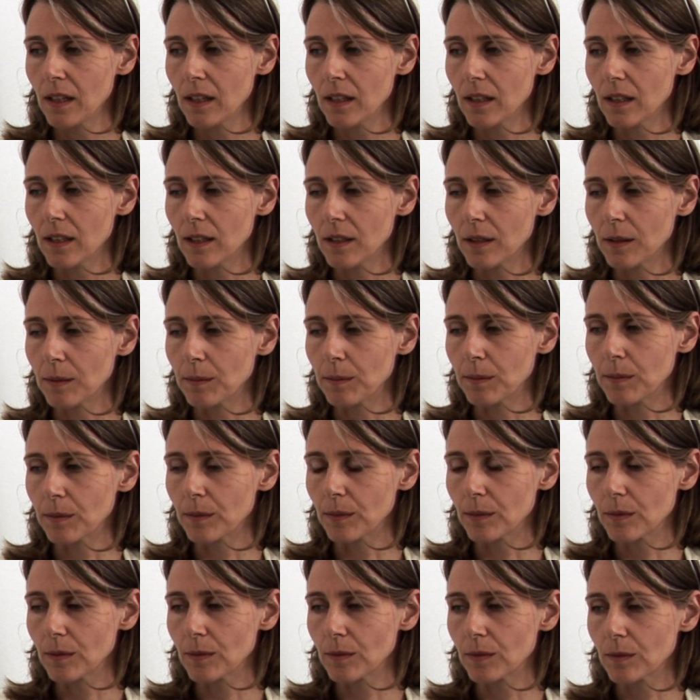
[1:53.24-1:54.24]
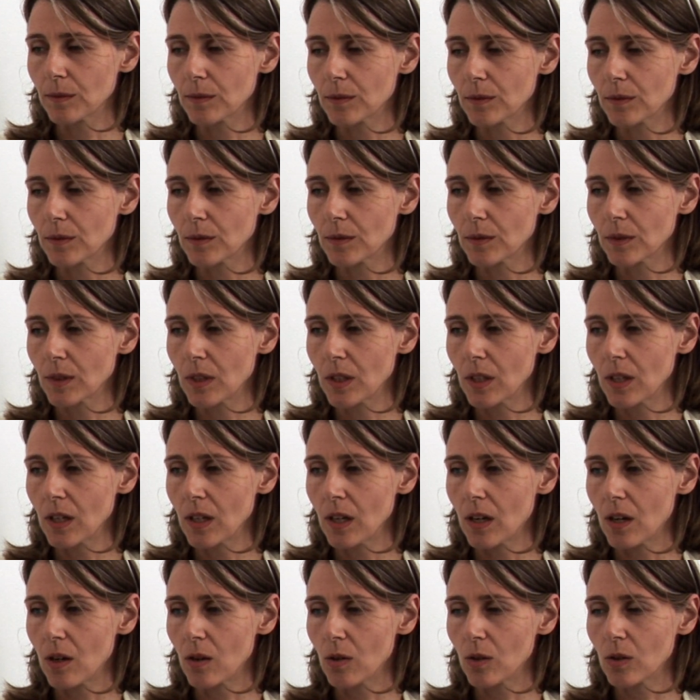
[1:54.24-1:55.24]
ähm,
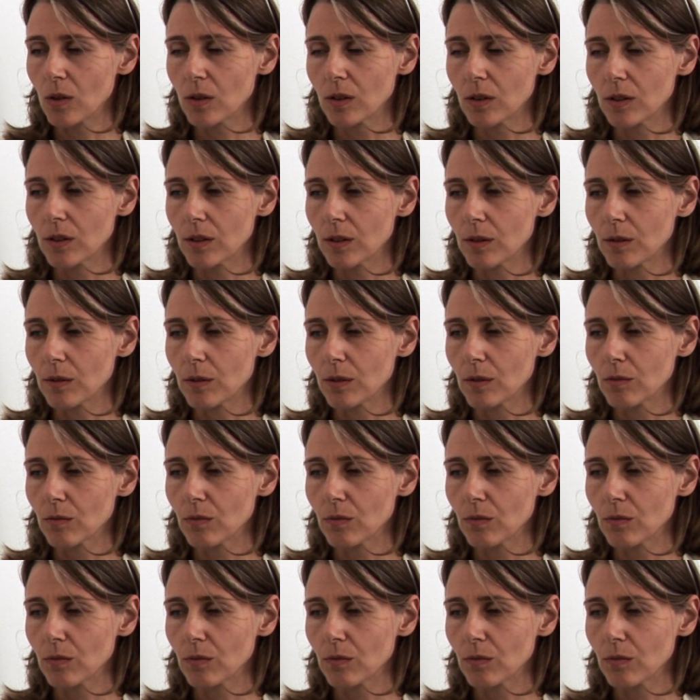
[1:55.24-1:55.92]
auch, äh,